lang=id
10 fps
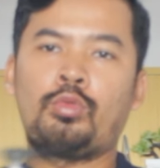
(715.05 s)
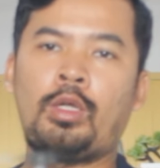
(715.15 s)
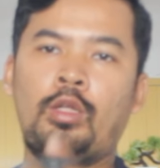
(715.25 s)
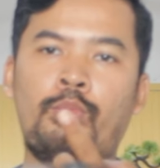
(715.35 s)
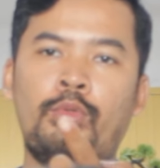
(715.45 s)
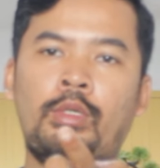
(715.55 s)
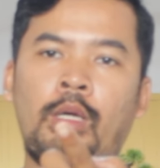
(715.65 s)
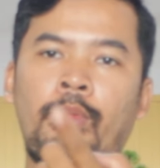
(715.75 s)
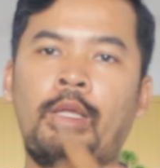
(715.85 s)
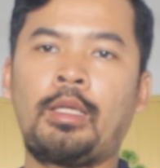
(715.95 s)
walaupun
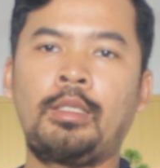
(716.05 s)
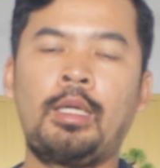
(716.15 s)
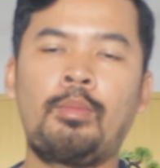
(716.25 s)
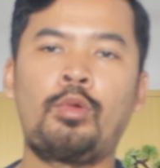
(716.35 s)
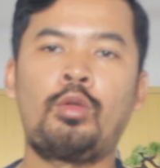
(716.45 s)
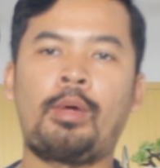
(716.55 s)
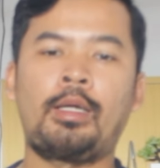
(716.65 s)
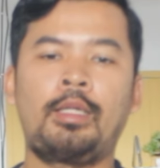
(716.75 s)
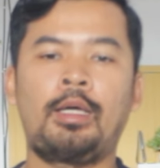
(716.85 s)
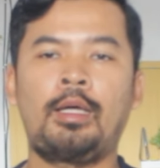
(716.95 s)
kameranya belum
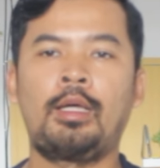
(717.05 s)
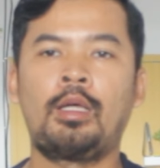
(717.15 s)
ada